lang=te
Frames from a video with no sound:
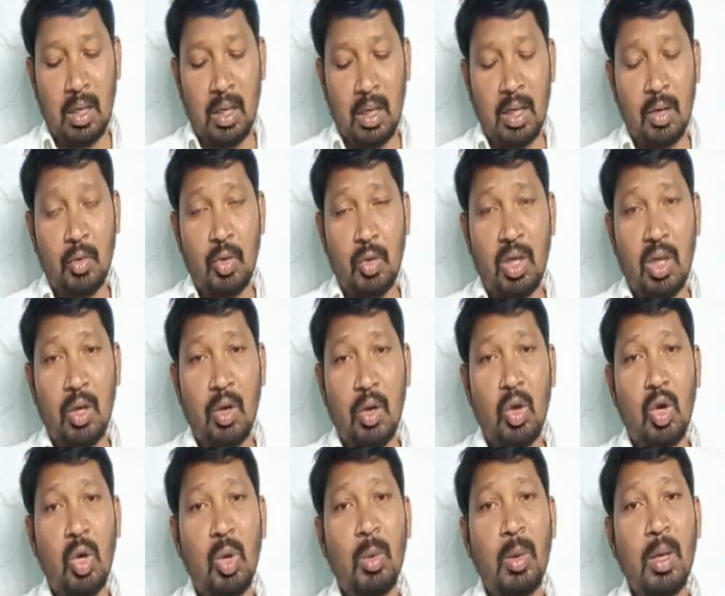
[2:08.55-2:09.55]
నేను
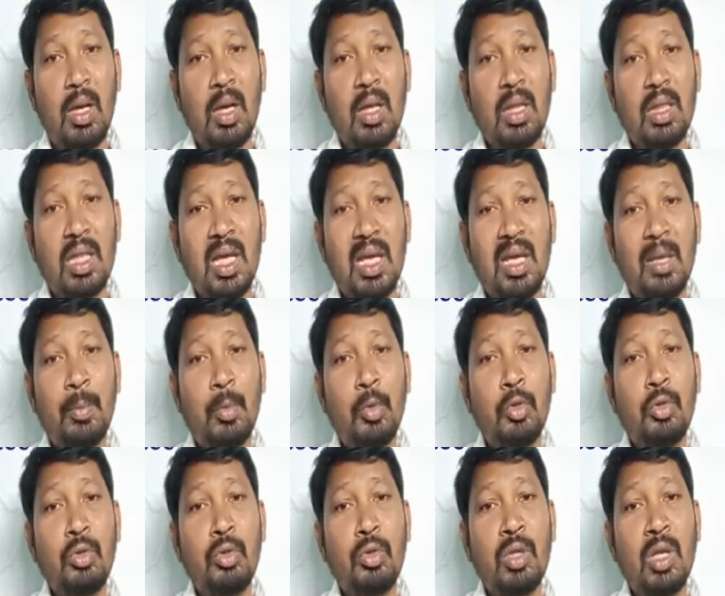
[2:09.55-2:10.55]
ఎహోవా దయ
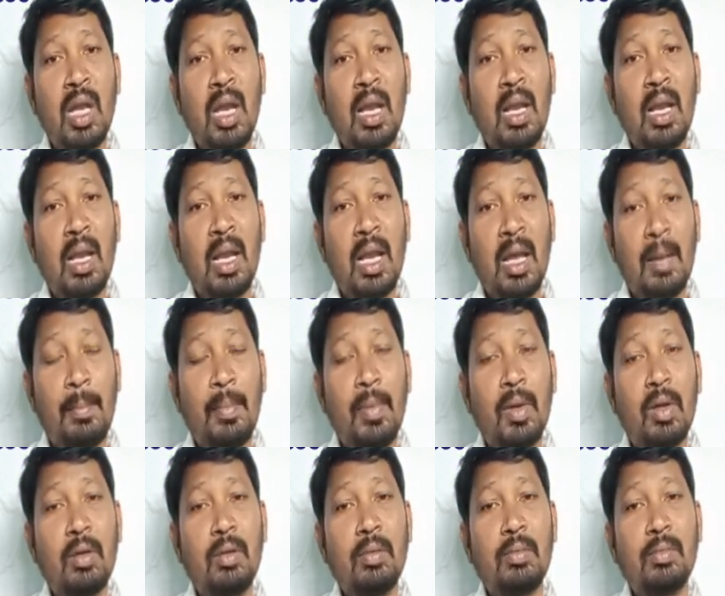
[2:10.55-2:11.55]
పొందుదనన్న
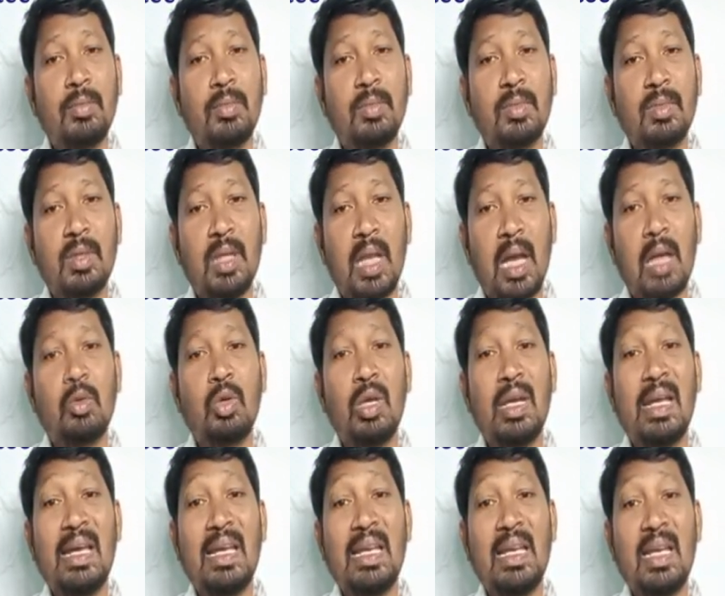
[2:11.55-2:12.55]
నమ్మకం నాకు
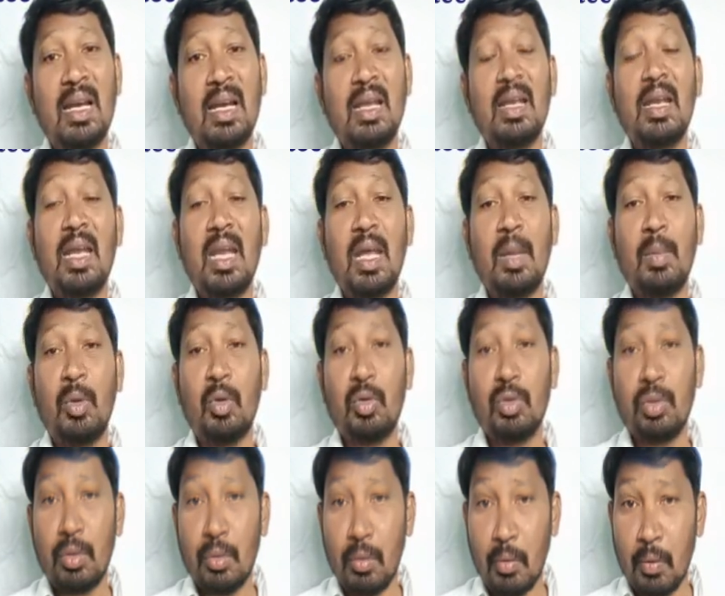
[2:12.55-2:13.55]
లేని ఎలా
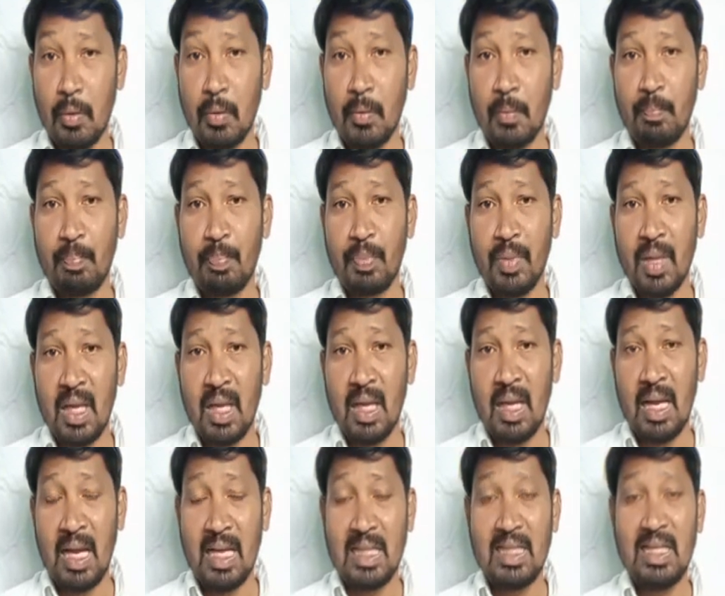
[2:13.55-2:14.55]
నేనేమవుదును
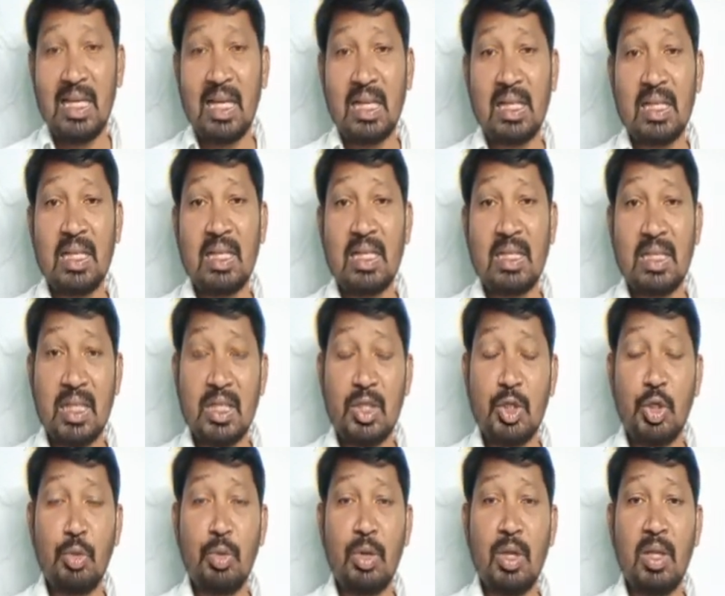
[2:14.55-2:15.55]
అది ఎక్కడ
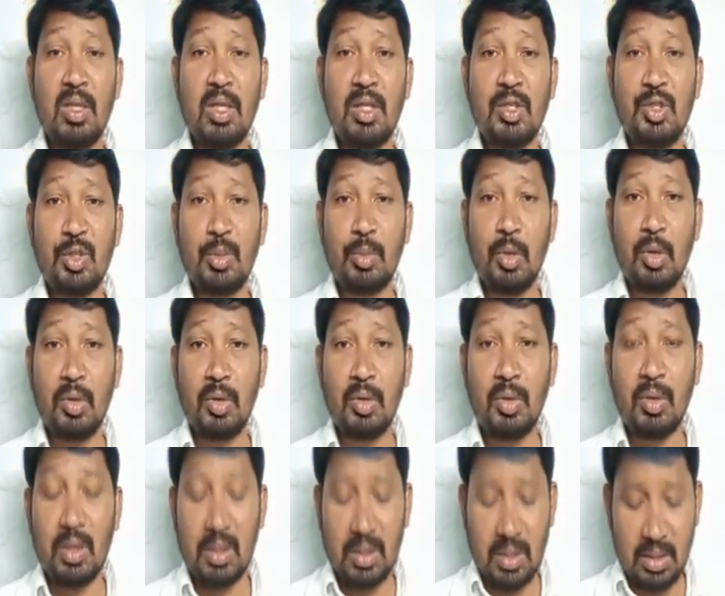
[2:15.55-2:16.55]
సజీవుల దేశంలో
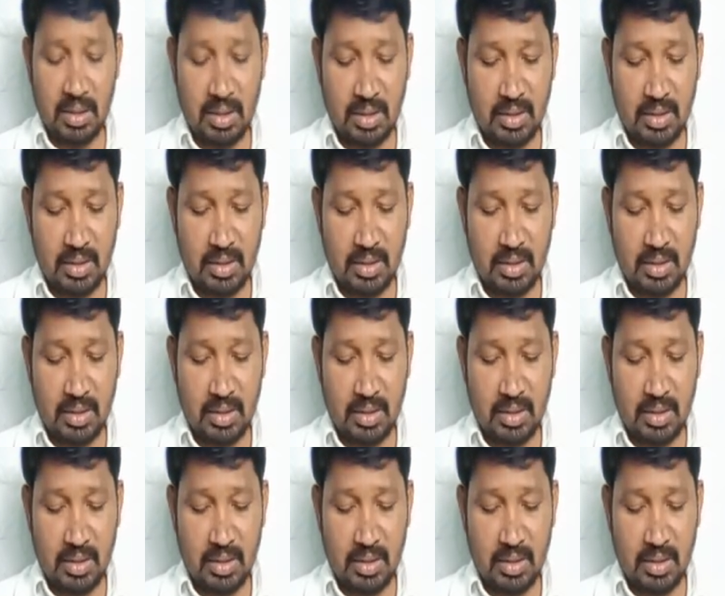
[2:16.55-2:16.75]
అంటే